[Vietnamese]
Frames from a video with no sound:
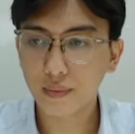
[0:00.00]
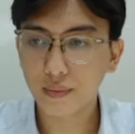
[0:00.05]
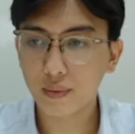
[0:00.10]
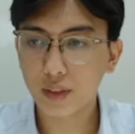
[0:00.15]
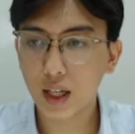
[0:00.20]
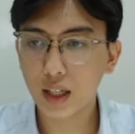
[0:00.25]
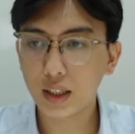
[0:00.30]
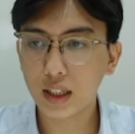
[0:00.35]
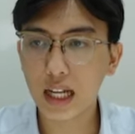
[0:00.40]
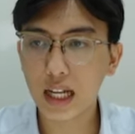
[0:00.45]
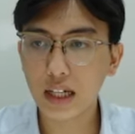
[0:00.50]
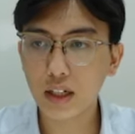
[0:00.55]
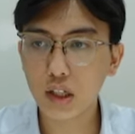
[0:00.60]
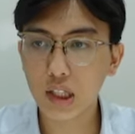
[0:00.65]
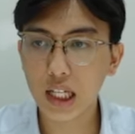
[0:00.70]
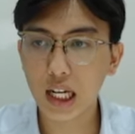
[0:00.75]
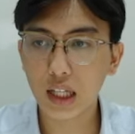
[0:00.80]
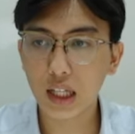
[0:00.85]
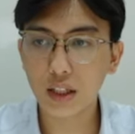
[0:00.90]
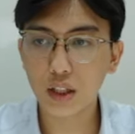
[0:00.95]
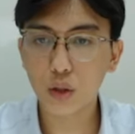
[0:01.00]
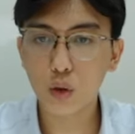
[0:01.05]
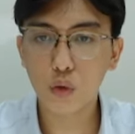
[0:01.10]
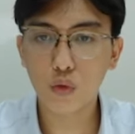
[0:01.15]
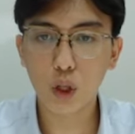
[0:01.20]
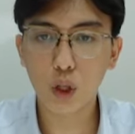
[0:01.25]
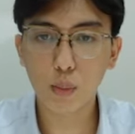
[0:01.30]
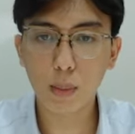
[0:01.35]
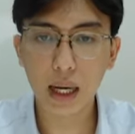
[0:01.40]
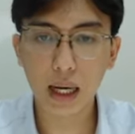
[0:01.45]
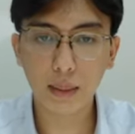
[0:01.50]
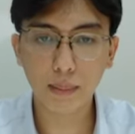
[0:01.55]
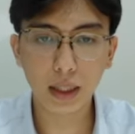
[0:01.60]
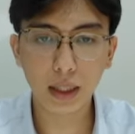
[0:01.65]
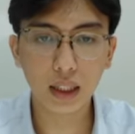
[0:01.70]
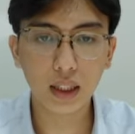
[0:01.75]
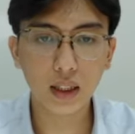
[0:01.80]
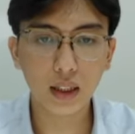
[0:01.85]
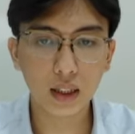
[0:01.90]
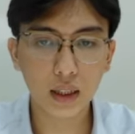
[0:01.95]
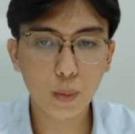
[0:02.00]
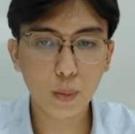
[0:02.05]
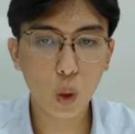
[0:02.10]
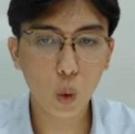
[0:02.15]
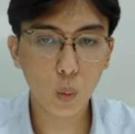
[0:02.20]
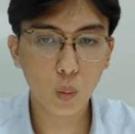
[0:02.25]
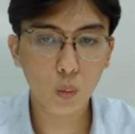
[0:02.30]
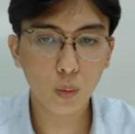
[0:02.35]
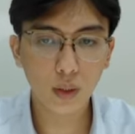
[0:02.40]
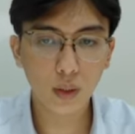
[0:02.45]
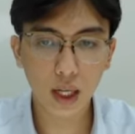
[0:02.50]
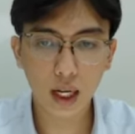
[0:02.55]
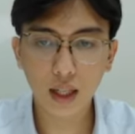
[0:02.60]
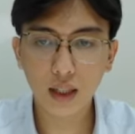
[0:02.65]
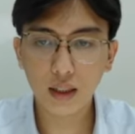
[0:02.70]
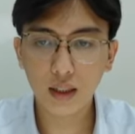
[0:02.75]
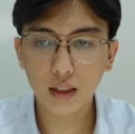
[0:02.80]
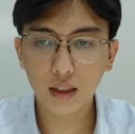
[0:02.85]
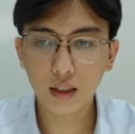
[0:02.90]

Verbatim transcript: đấy thì đấy nó sẽ là những cổ phiếu mà mình tập trung nhá